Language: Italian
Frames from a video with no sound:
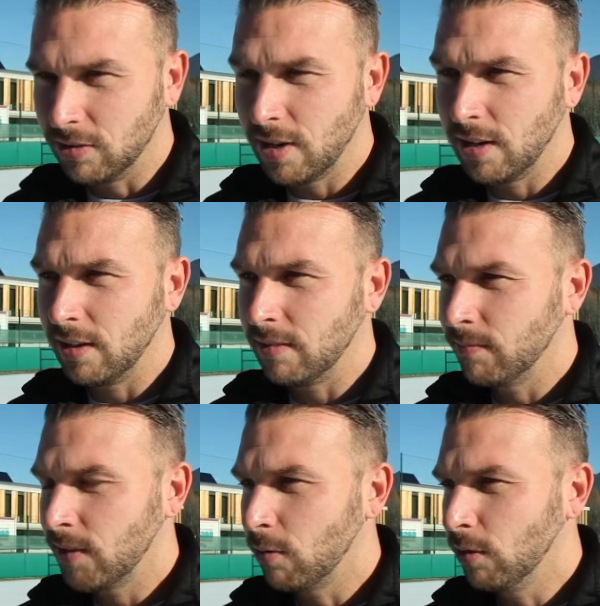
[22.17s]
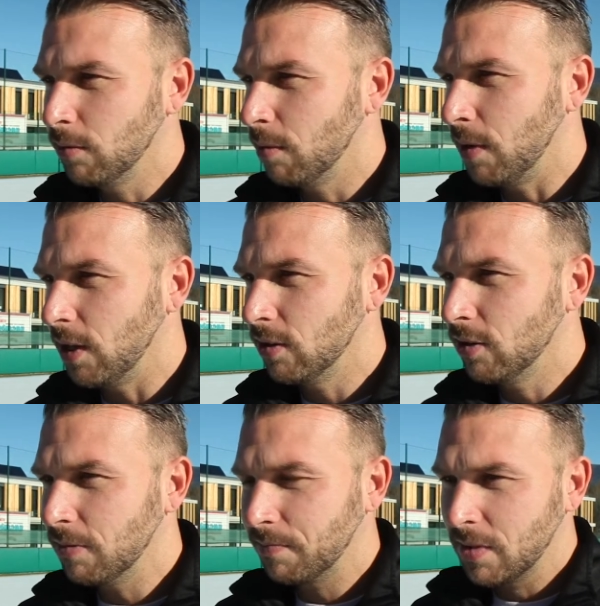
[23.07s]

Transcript: nell'ultimo periodo.